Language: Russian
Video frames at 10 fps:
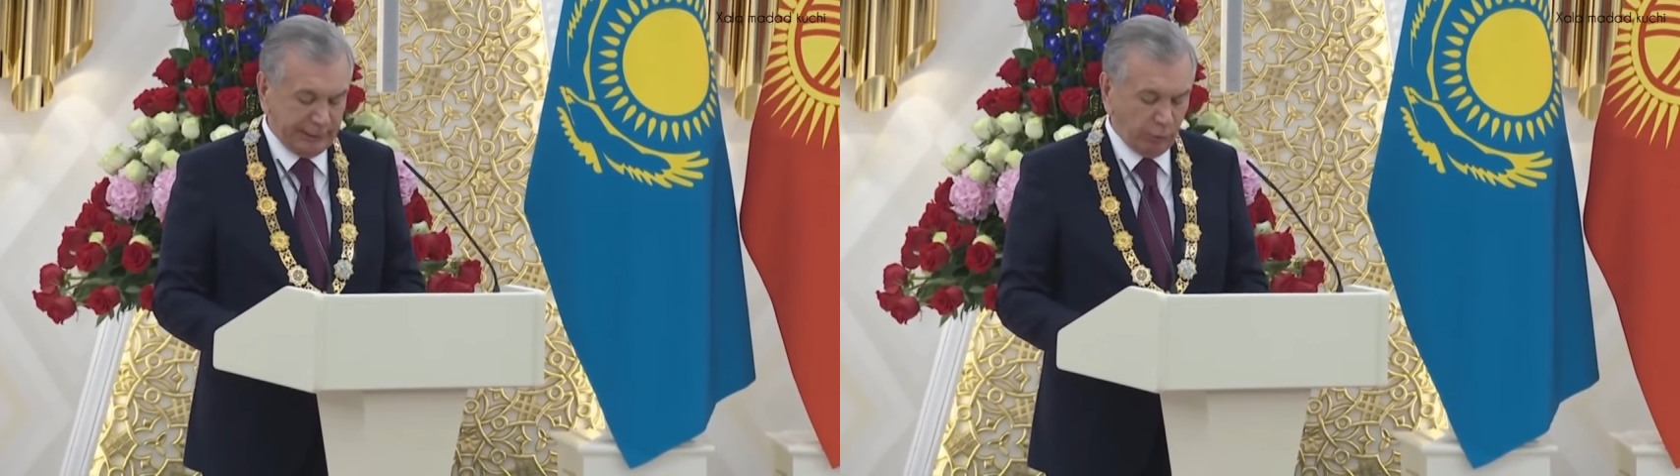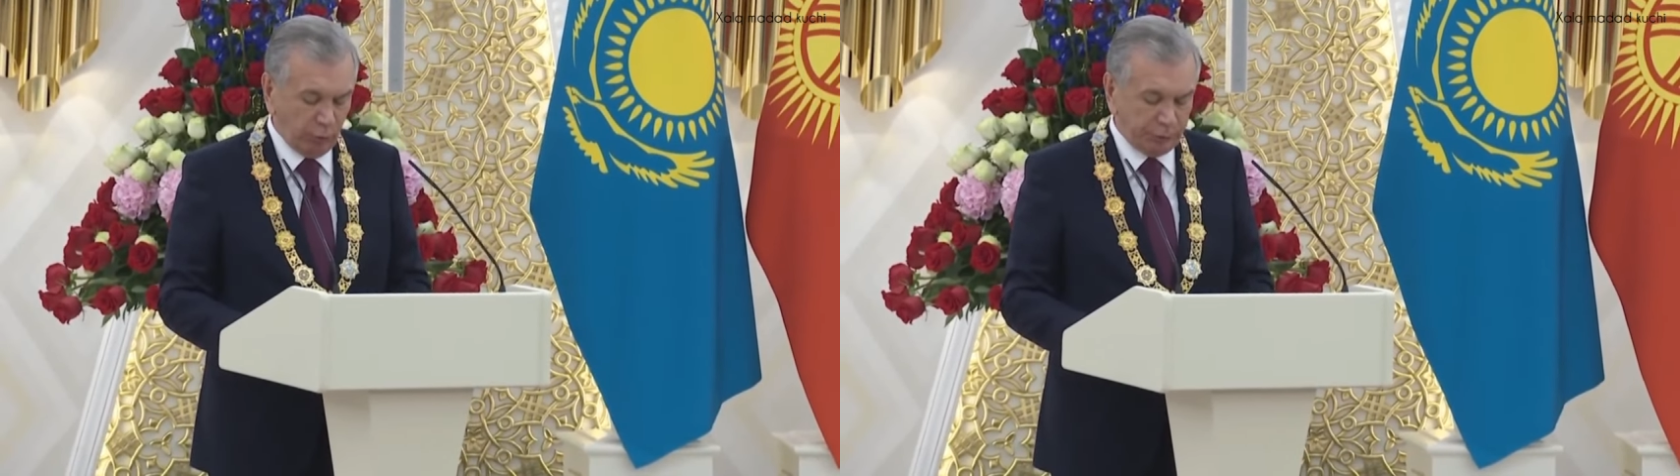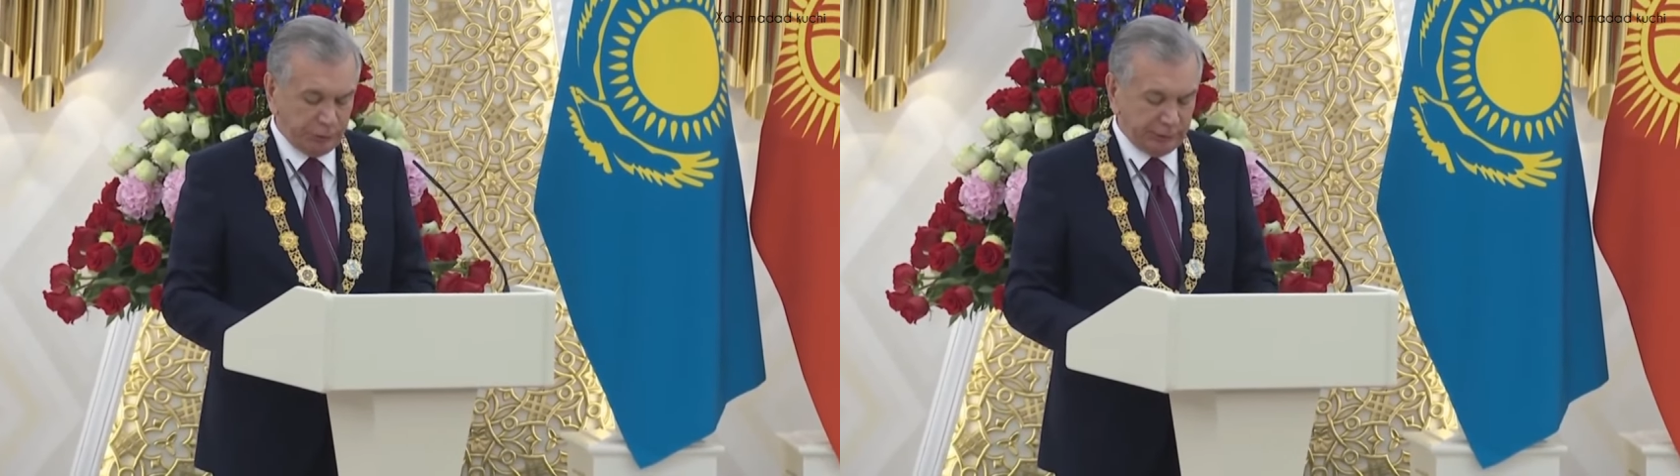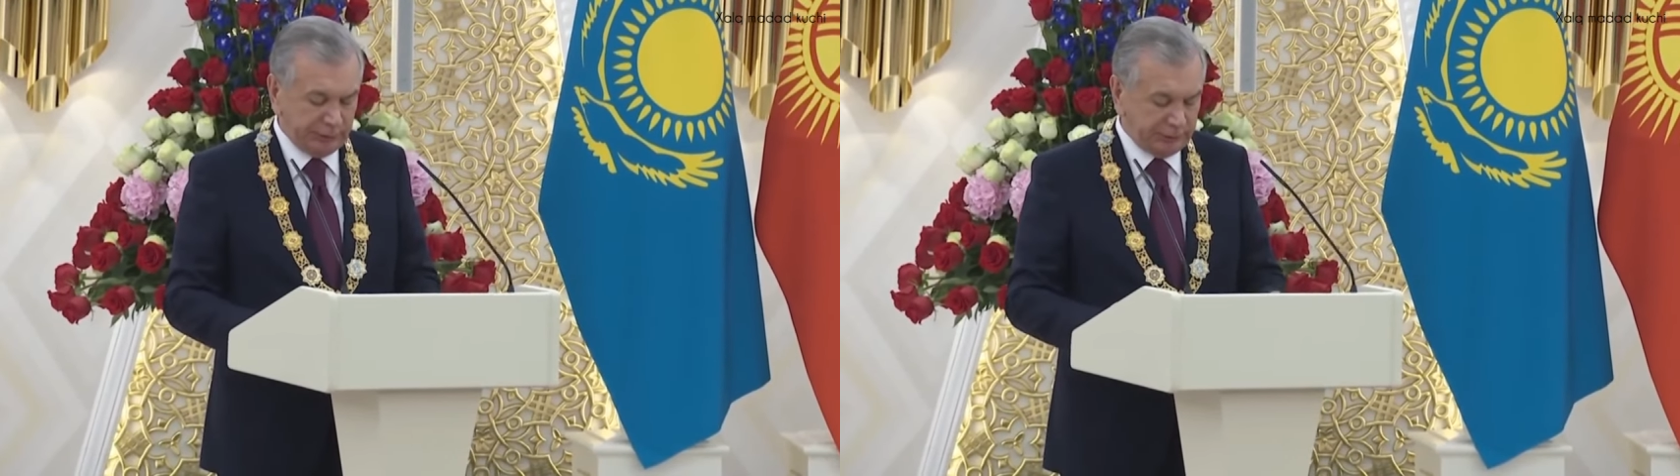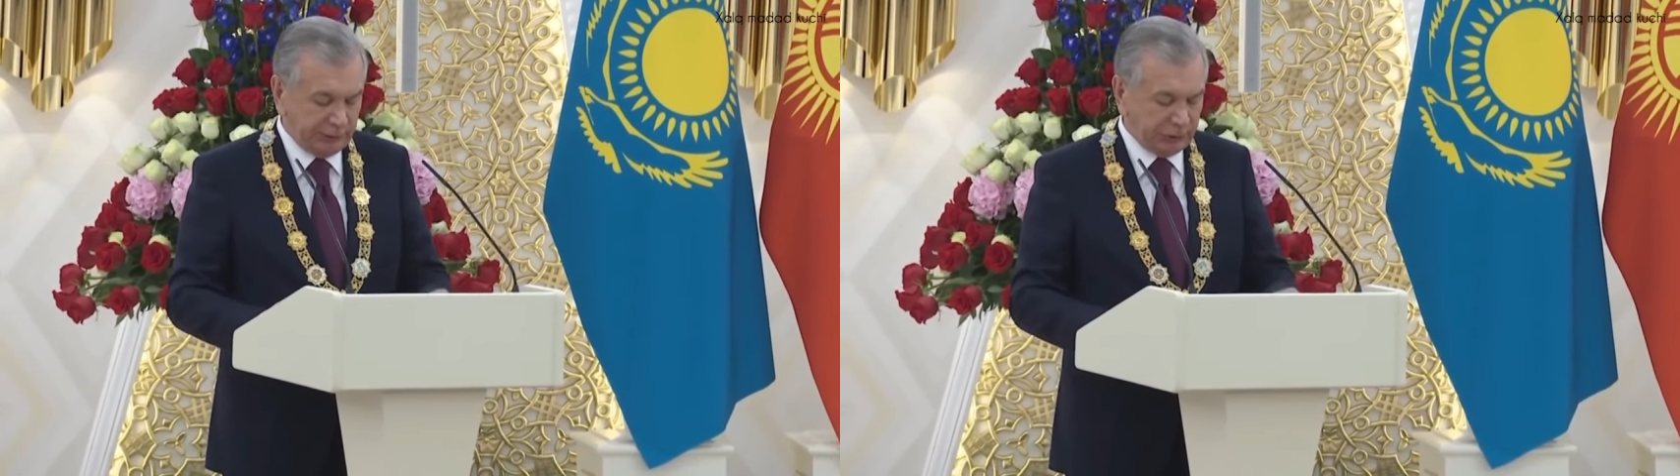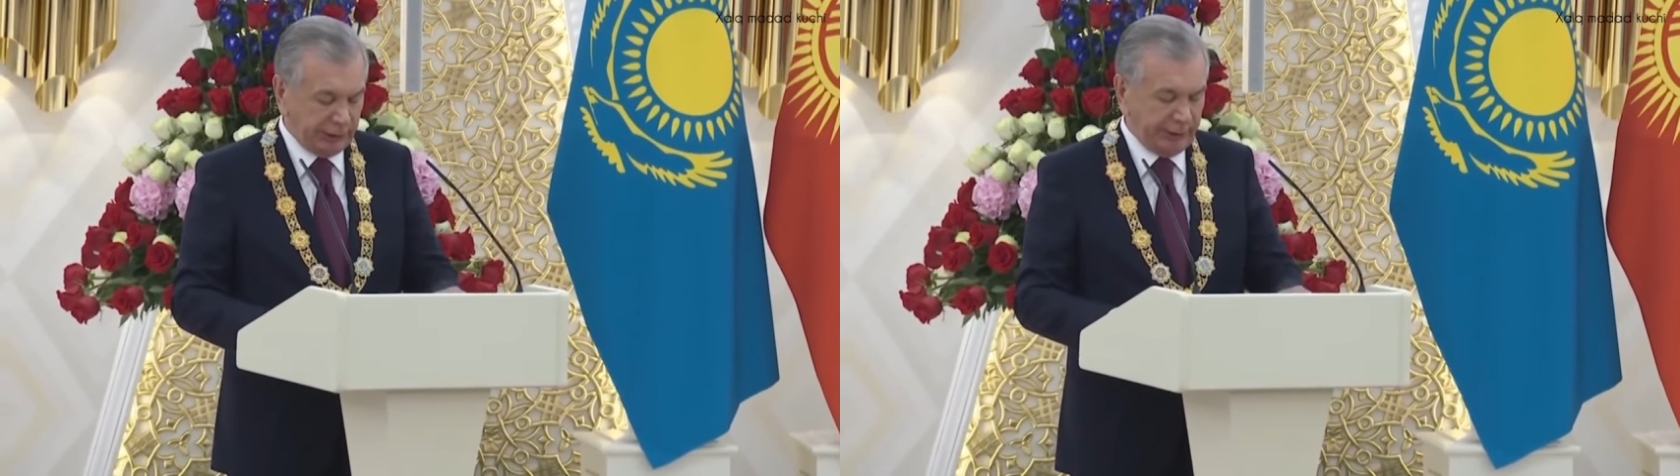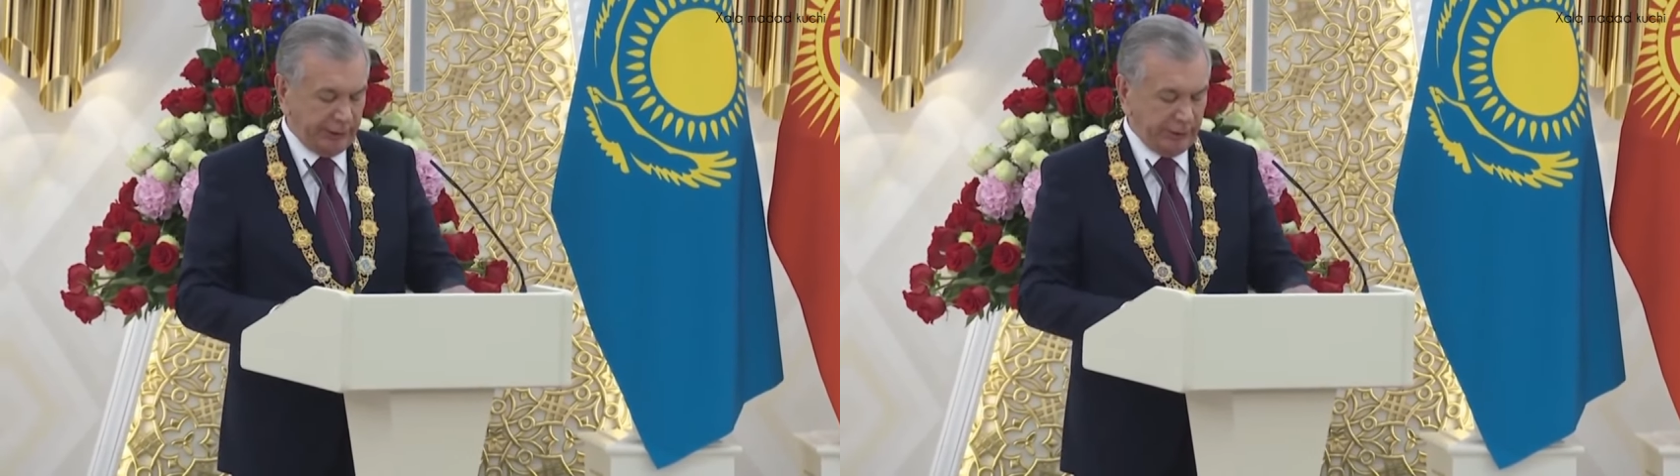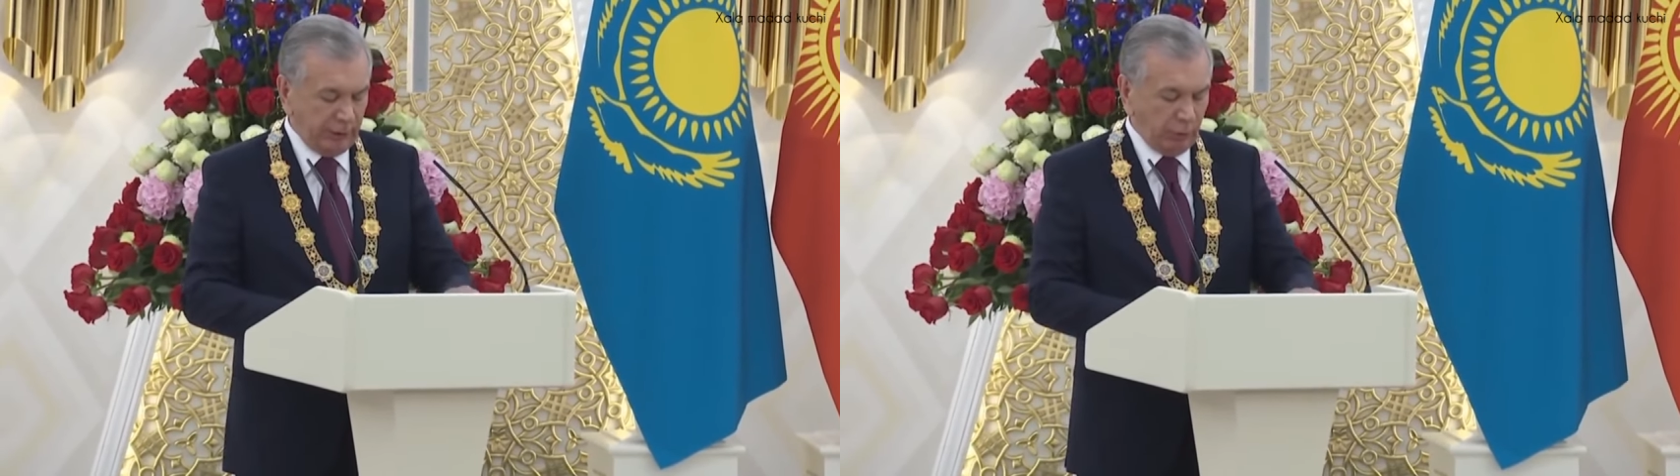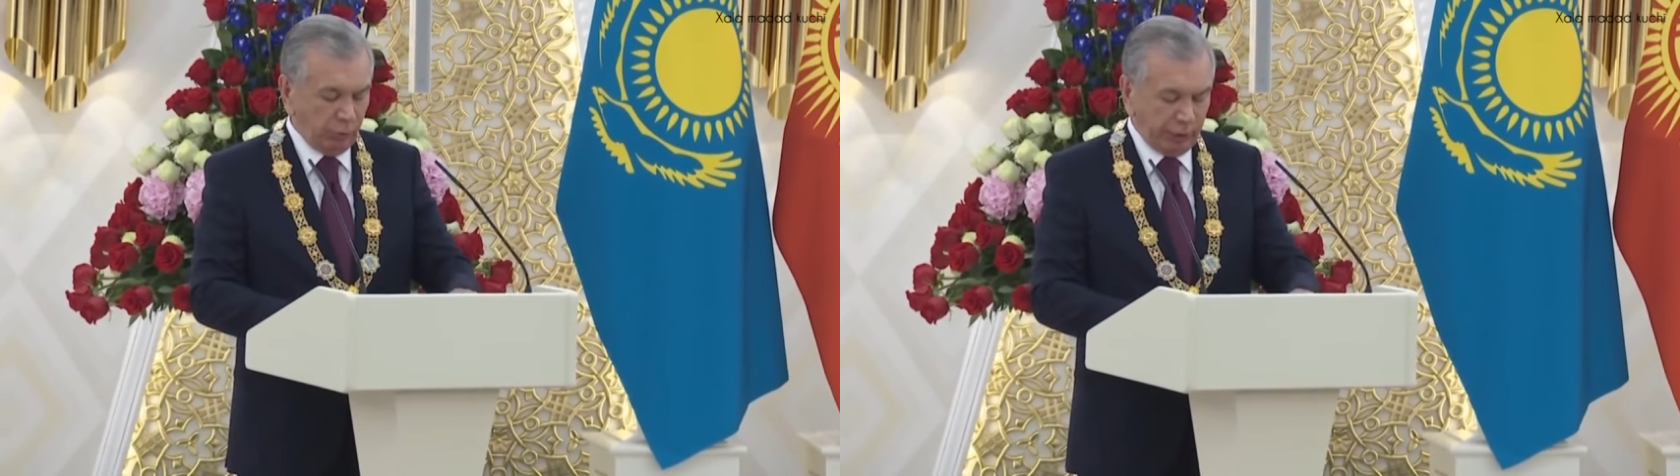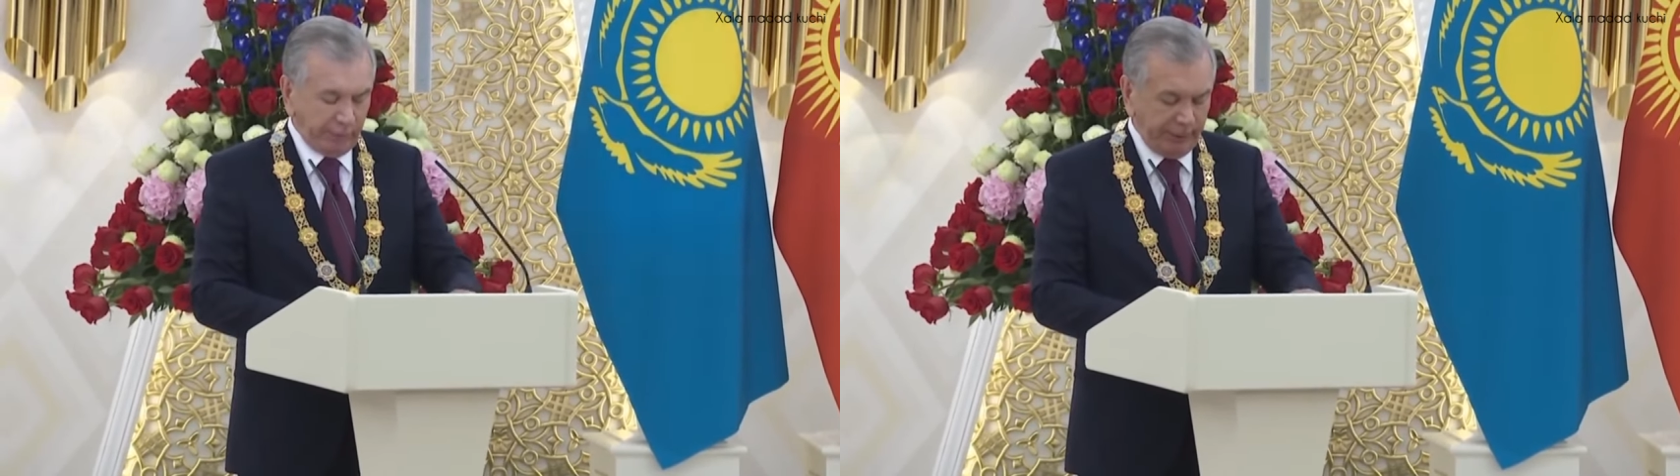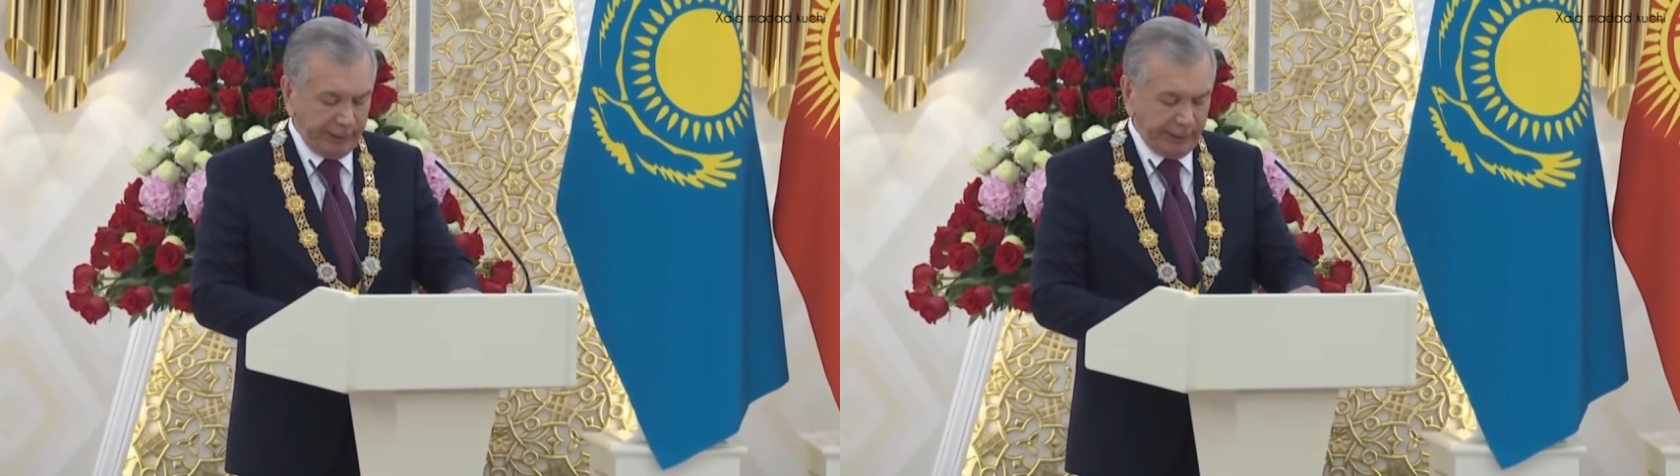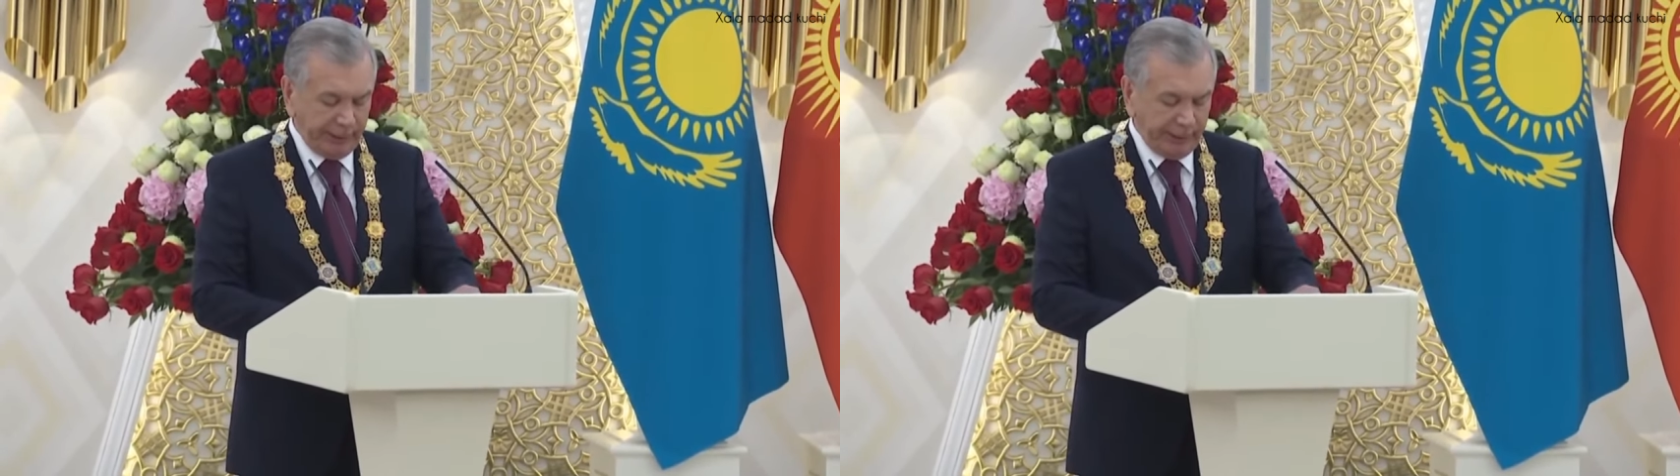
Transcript: общих достижений укрепления